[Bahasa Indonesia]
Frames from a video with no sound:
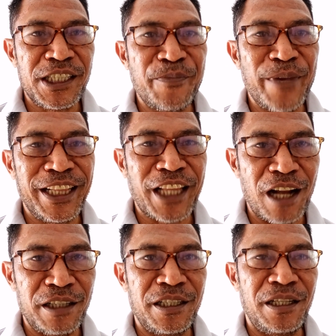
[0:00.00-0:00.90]
sistem
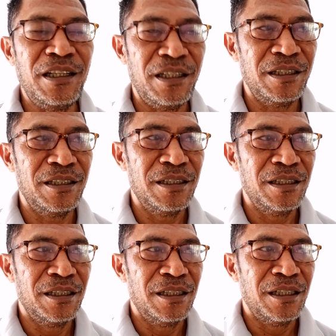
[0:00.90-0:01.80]
mental sih kan?
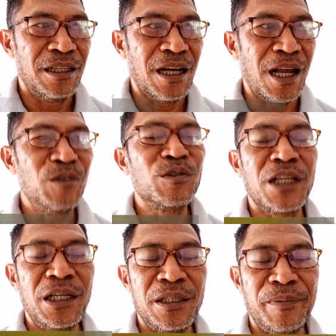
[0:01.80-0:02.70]
eh, hal
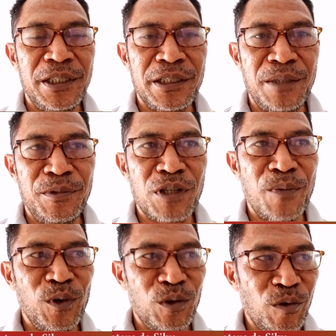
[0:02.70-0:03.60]
saya tapi bisa
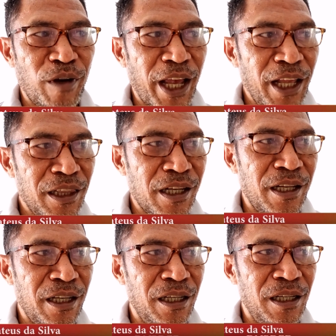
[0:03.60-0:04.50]
samutu
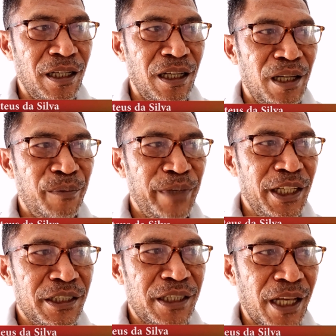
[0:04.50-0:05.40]

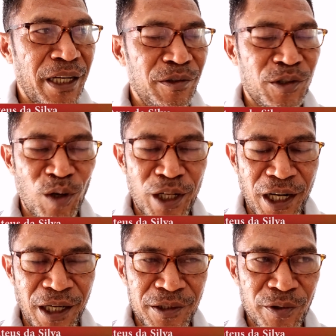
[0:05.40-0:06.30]
Ministério
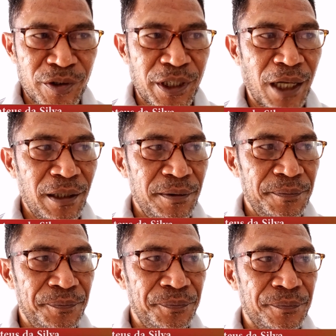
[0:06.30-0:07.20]
de sosial,
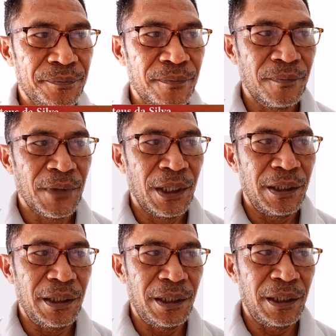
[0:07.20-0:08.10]

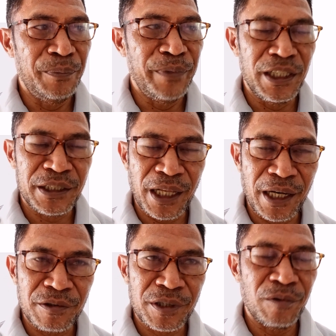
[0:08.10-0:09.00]
di e
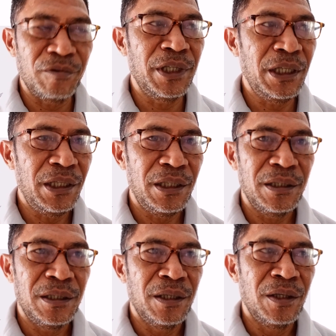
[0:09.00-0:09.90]
Ministério de Saúde
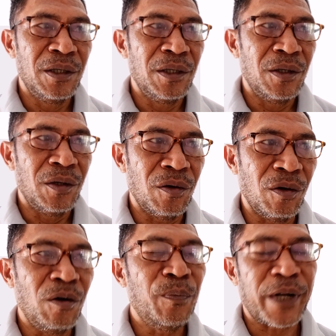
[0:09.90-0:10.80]

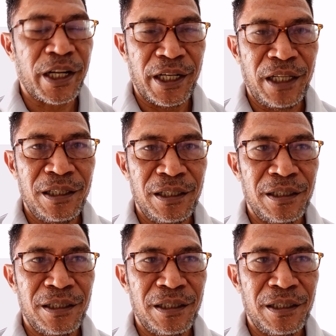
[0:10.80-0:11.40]
o Pradep